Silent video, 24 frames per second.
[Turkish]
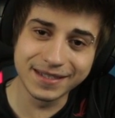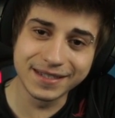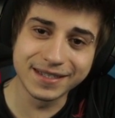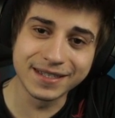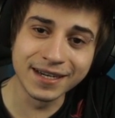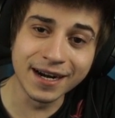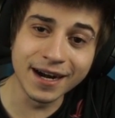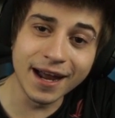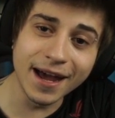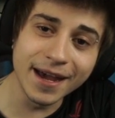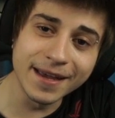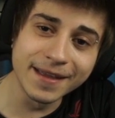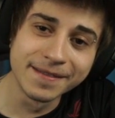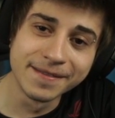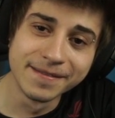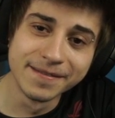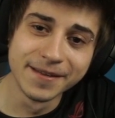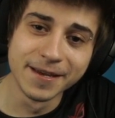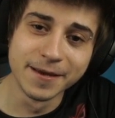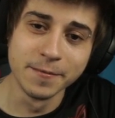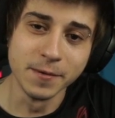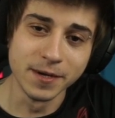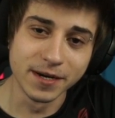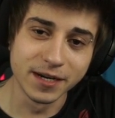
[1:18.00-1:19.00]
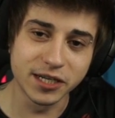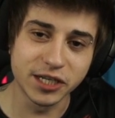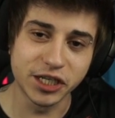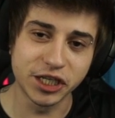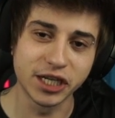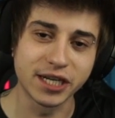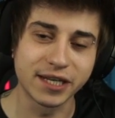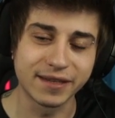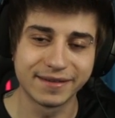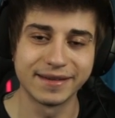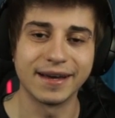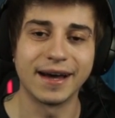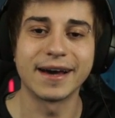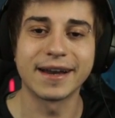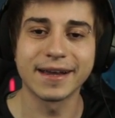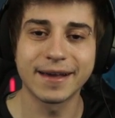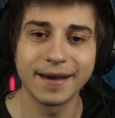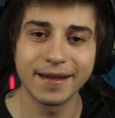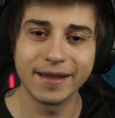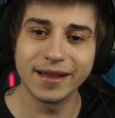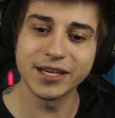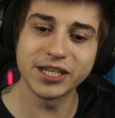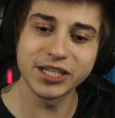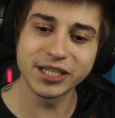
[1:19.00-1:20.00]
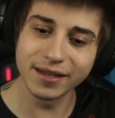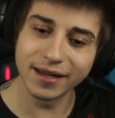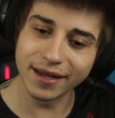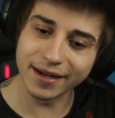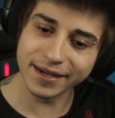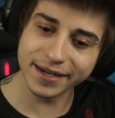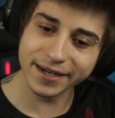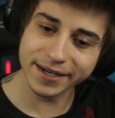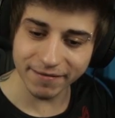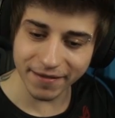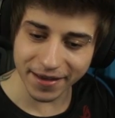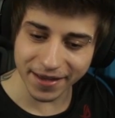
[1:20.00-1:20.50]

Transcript: Trine Demir çıktı arkadaşlar.